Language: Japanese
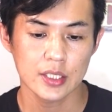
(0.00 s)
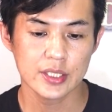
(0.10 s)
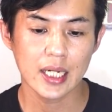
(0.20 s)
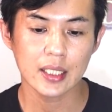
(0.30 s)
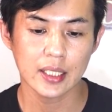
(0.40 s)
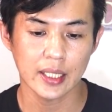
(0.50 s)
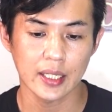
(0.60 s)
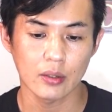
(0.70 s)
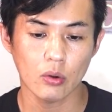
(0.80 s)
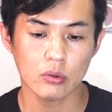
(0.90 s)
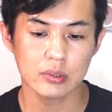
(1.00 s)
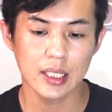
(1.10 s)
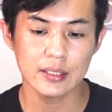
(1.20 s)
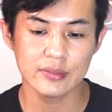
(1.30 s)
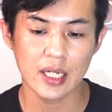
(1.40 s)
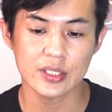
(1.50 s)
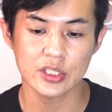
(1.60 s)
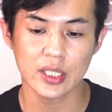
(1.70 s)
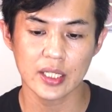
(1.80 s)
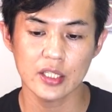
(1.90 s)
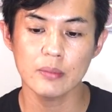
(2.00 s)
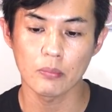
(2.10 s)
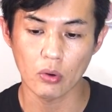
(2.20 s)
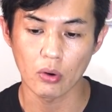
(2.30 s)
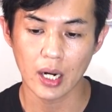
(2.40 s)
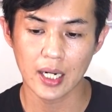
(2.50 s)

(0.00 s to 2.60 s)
したっけね、オクタリサーチ的にも